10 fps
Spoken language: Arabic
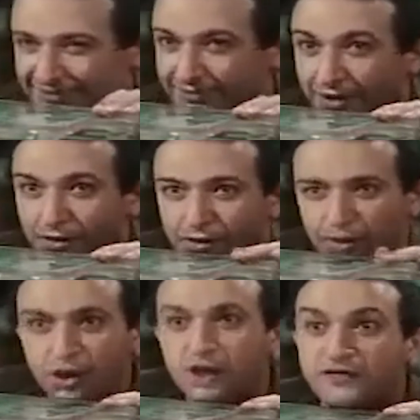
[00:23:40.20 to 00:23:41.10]
فيلم
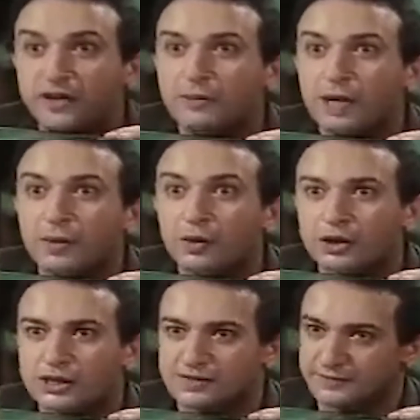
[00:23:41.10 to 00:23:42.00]
المصير عام
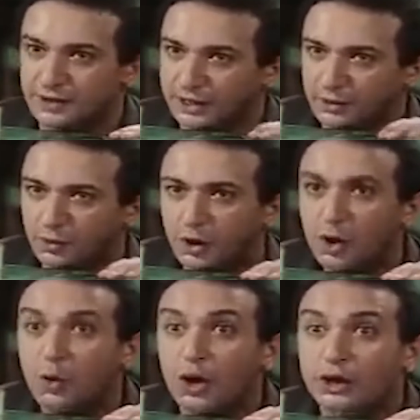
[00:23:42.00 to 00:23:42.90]
97 لكن
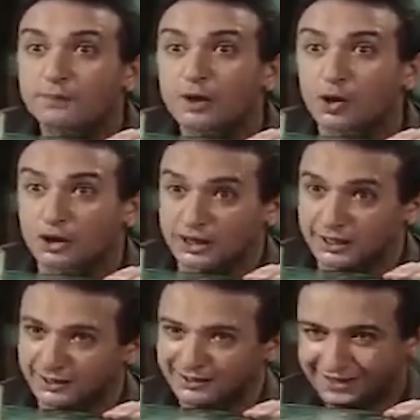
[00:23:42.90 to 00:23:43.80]
قبل كده كان
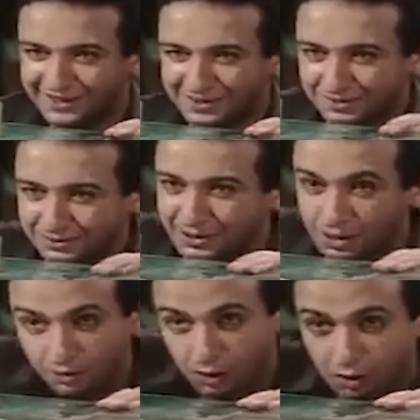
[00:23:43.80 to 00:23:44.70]
الفنان محمود
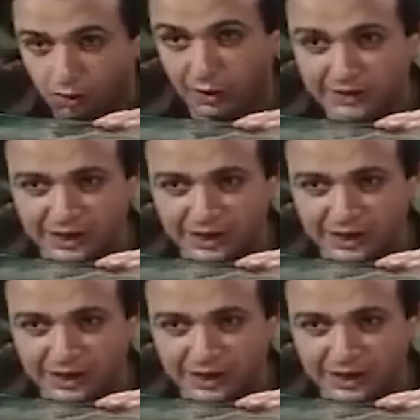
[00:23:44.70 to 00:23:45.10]
حميدة رد على